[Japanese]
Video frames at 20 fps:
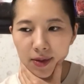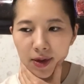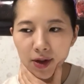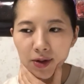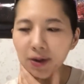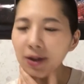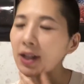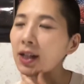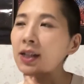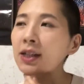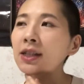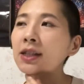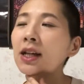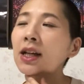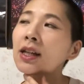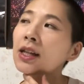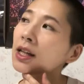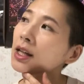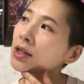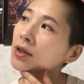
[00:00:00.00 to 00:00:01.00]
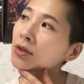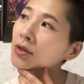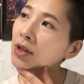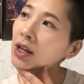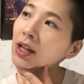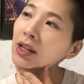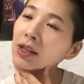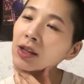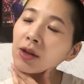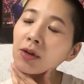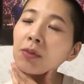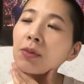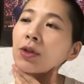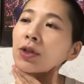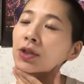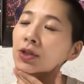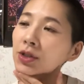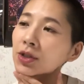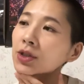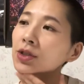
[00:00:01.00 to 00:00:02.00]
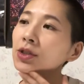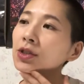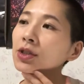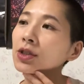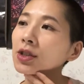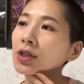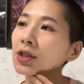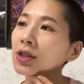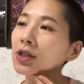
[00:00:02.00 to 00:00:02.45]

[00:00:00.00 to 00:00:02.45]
私なんだけどなって思いつつ、